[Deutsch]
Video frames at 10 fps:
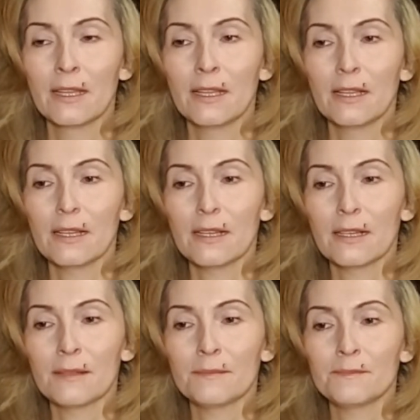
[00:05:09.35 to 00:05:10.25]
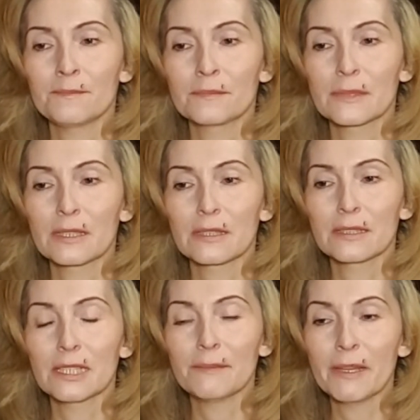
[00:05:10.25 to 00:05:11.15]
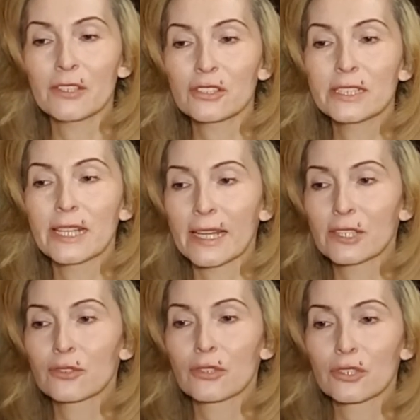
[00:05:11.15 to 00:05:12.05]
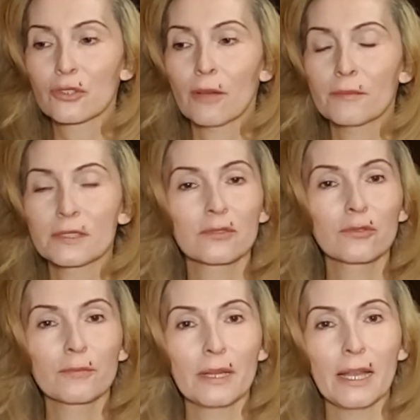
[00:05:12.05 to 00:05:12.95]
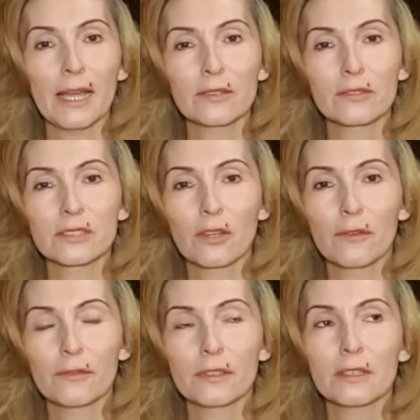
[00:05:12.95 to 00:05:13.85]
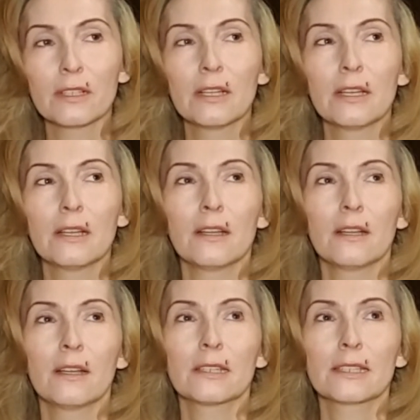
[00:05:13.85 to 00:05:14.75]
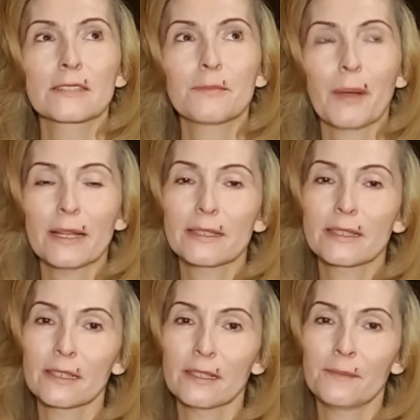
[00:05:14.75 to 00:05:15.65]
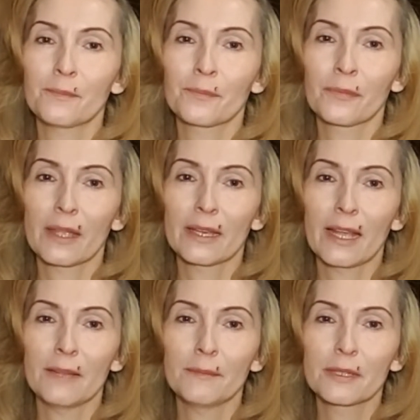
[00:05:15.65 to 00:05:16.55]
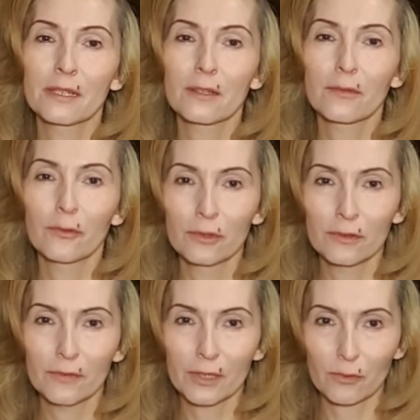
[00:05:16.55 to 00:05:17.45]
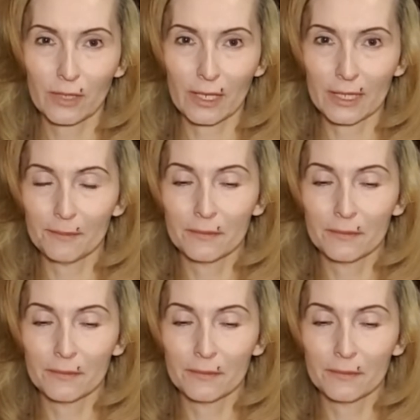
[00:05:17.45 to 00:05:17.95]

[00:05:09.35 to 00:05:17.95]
Ähm, die Menschen, die daran schon gestorben sind, tut mir leid und ich hoffe, dass bald ähm, ein Heilmittel gefunden wird oder eben